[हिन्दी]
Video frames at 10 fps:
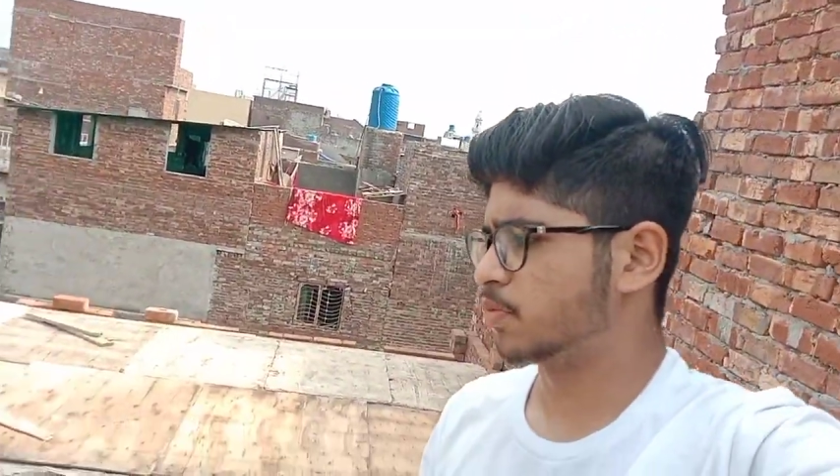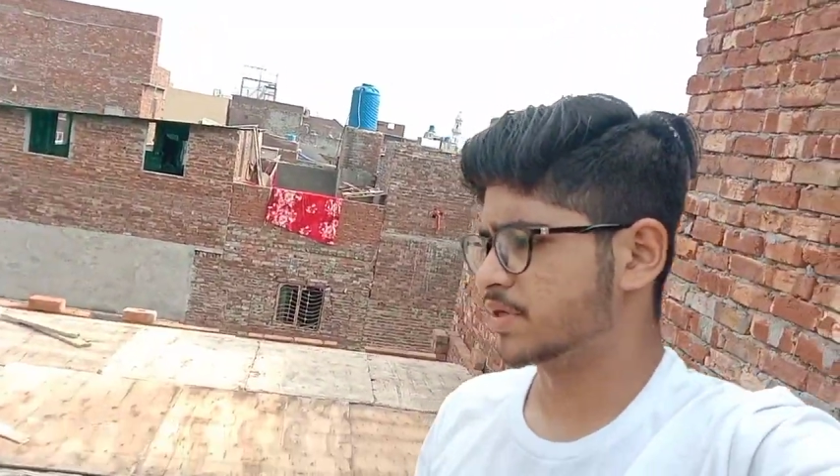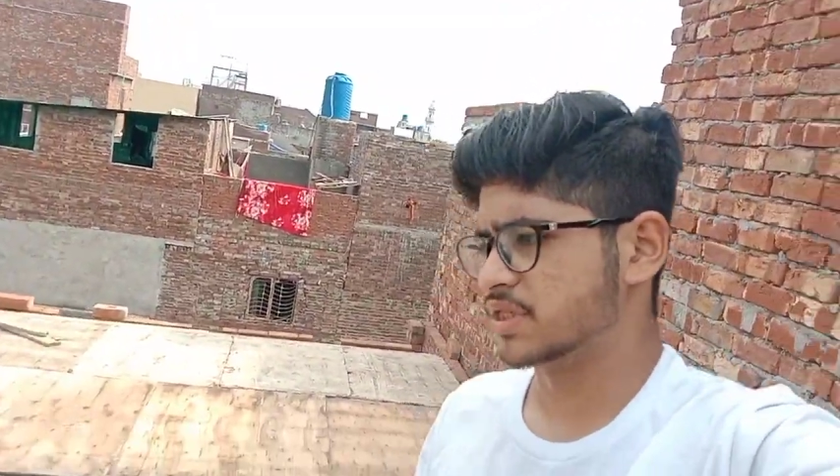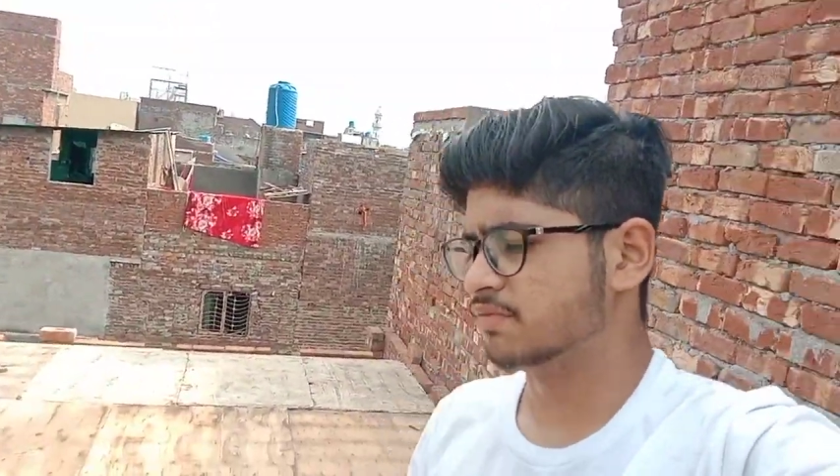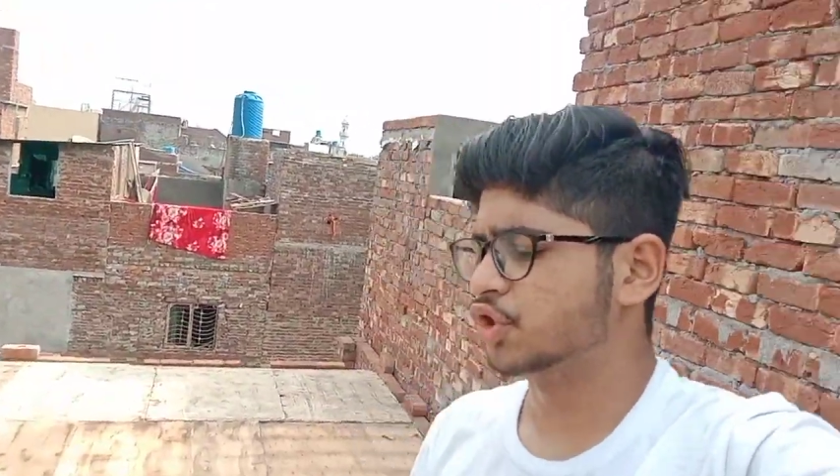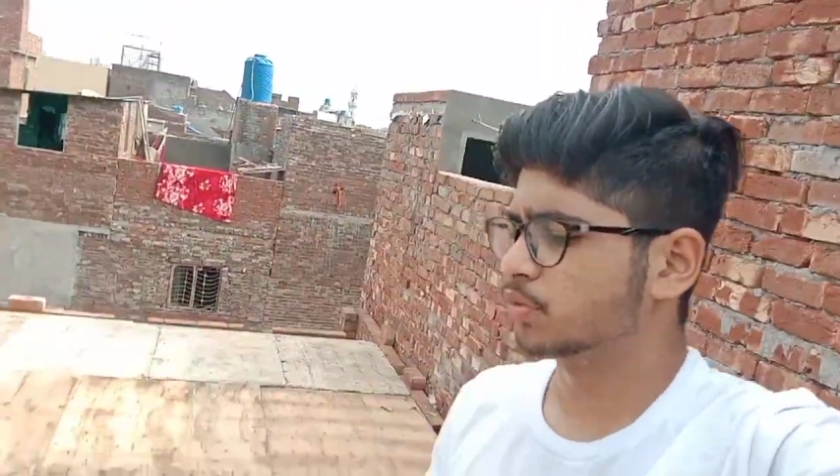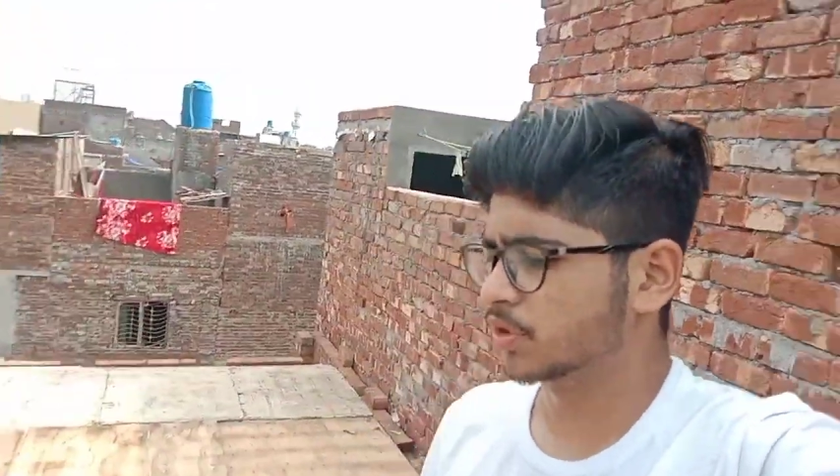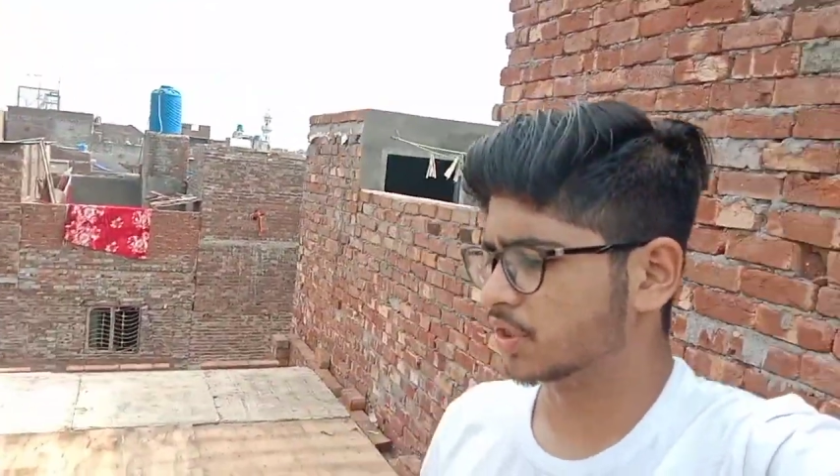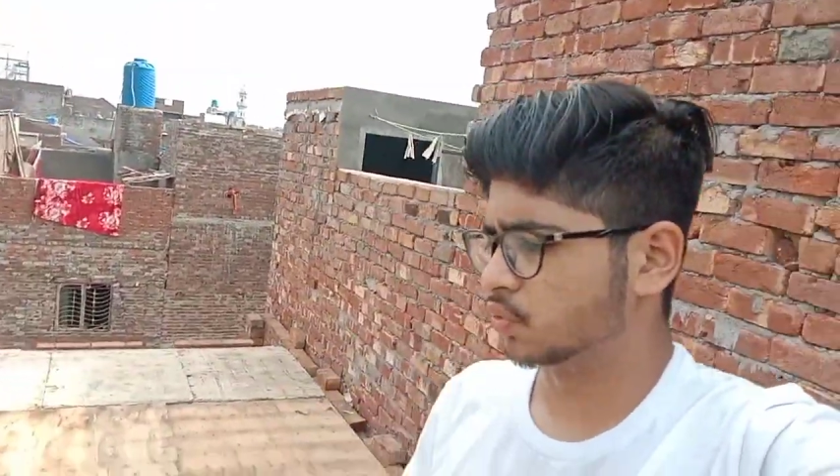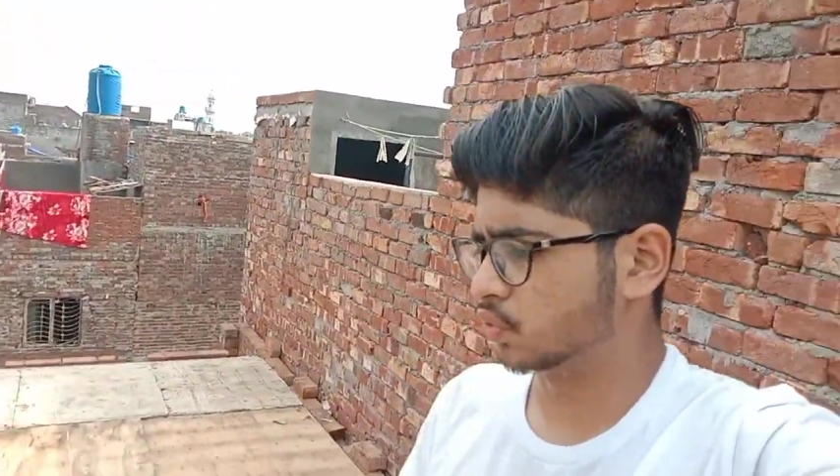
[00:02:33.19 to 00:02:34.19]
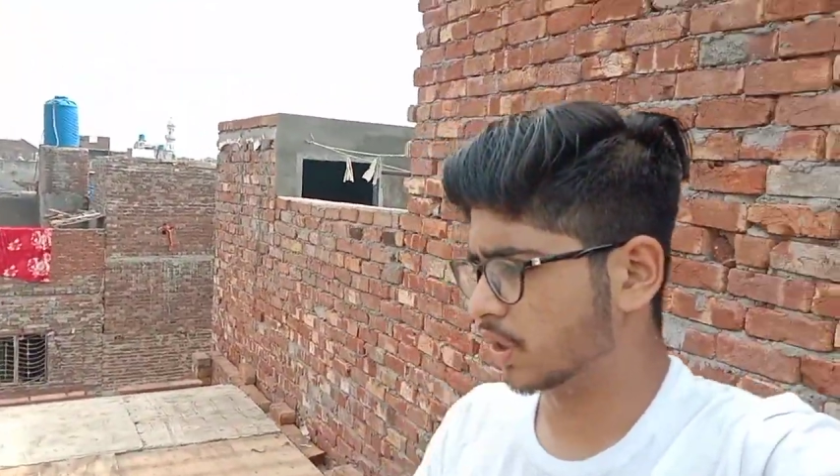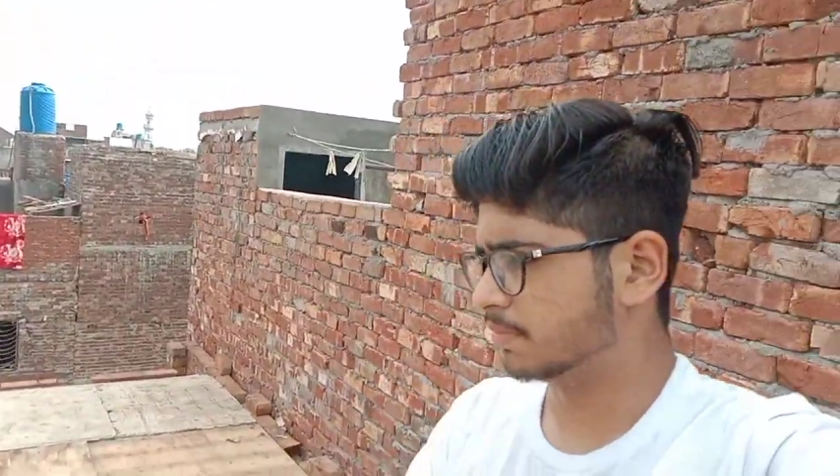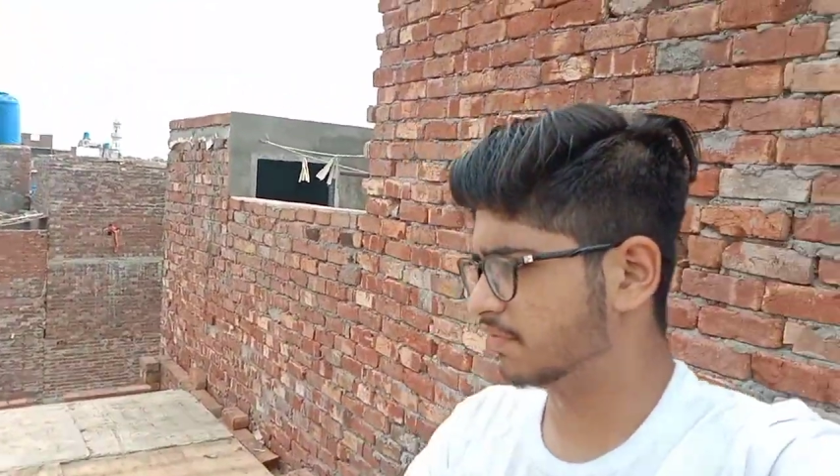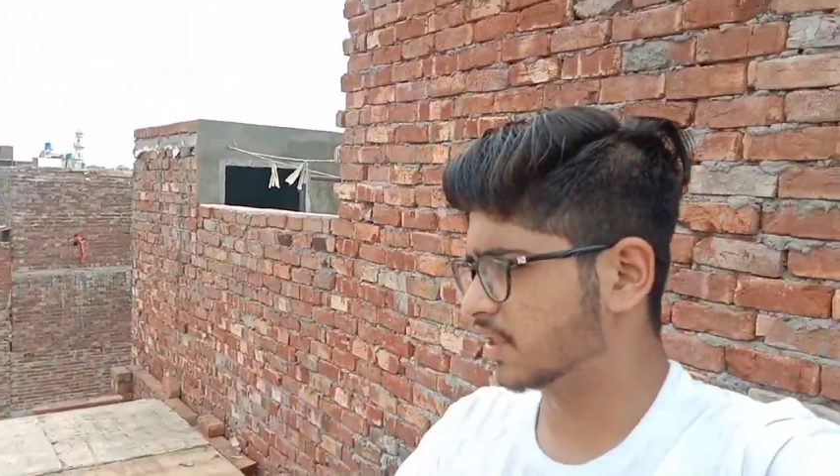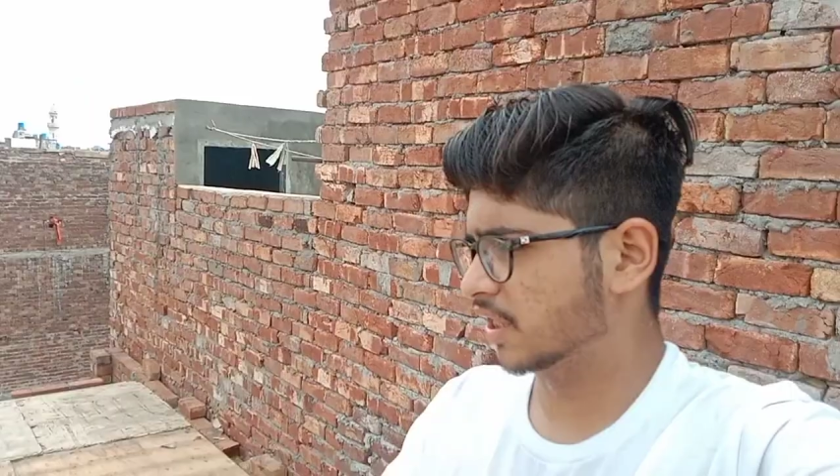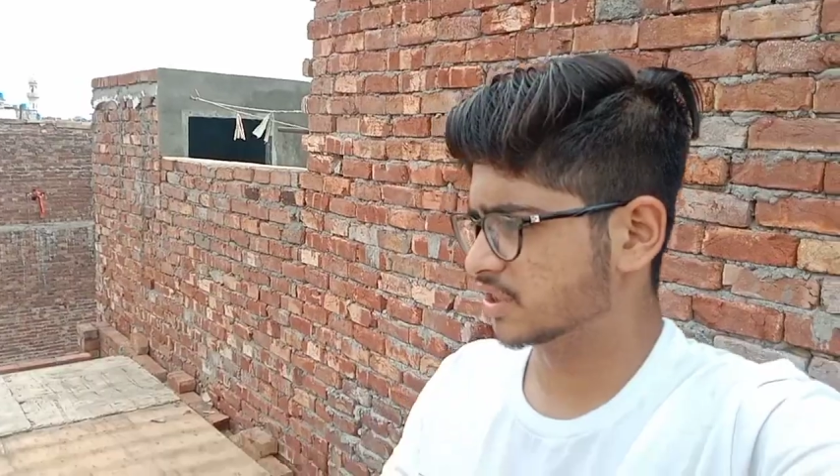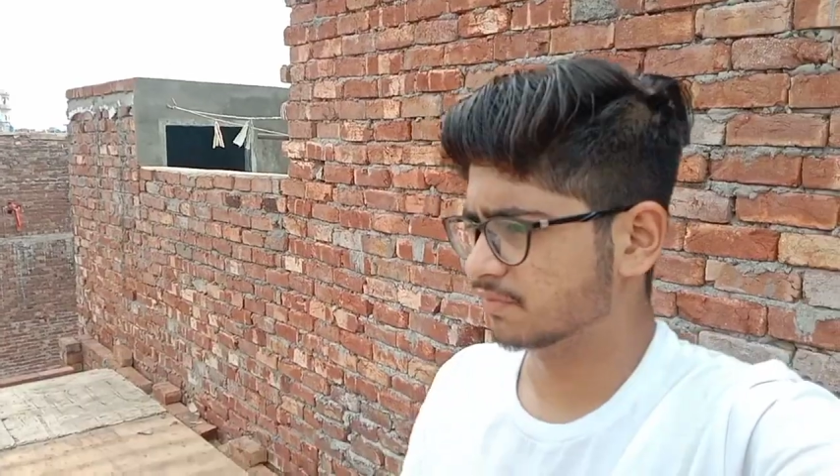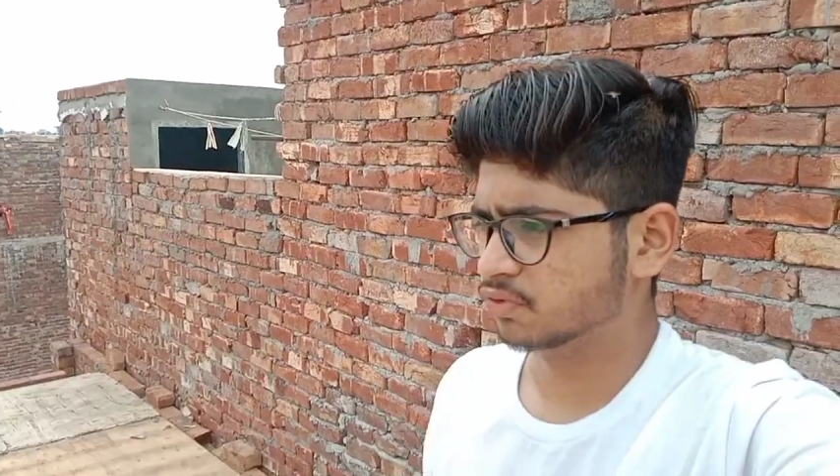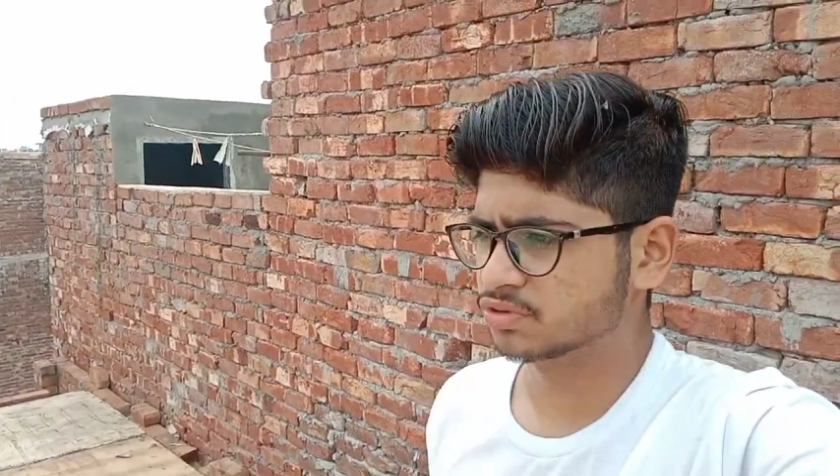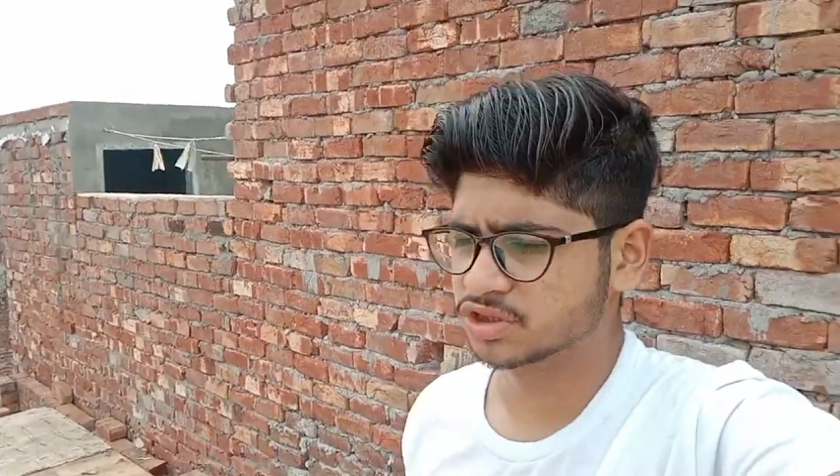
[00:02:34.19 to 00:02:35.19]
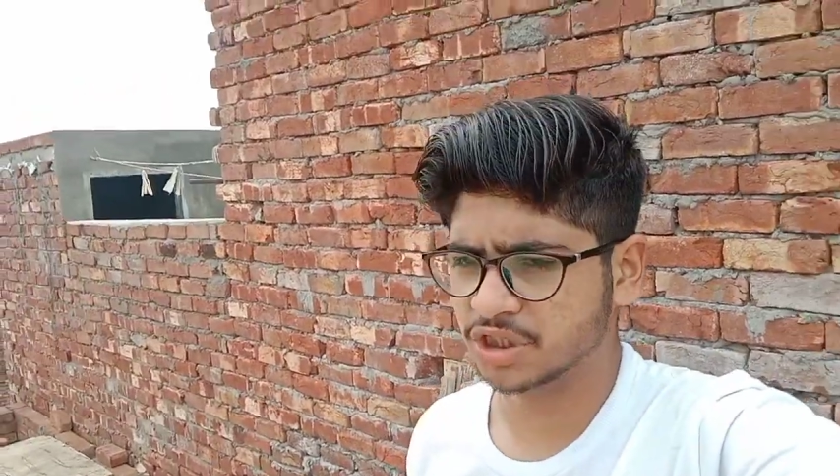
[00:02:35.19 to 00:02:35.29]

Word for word: आपको मैं इसी वीडियो में दिखाऊंगा अभी फ़िलहाल जब वो